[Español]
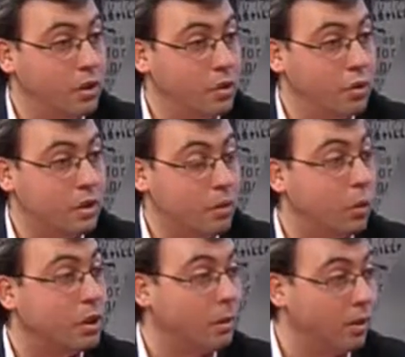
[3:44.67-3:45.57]
con esa
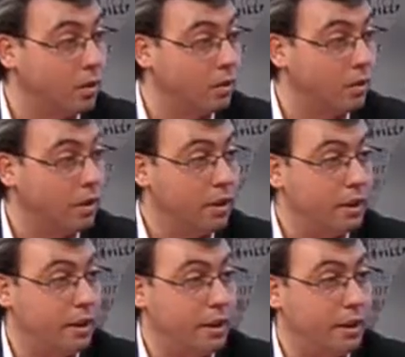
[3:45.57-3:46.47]
motivación
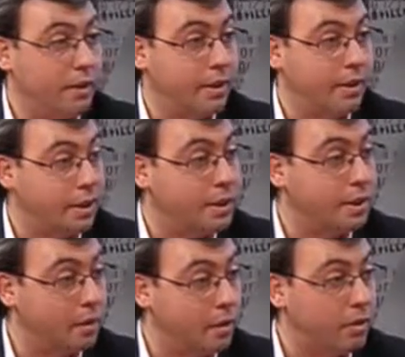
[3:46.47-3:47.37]
de defender el
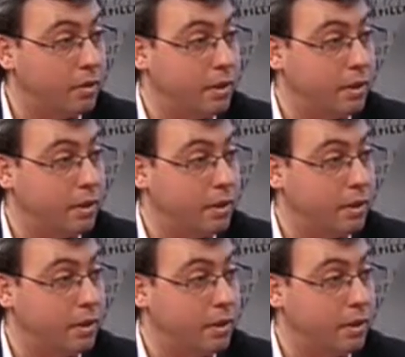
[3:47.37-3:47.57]
servicio,